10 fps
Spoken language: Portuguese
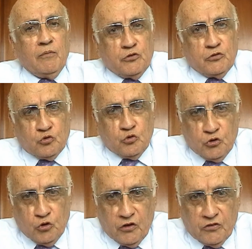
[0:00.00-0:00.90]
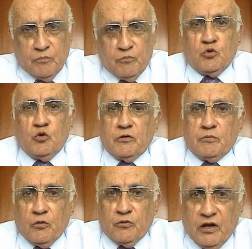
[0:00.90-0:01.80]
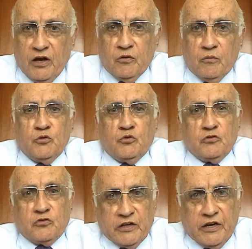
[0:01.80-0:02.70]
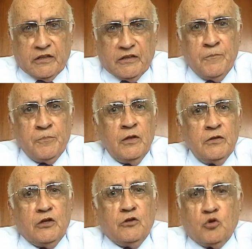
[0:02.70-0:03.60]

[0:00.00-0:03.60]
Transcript: Porque ela é muito estudiosa, muito responsável, muito discreta,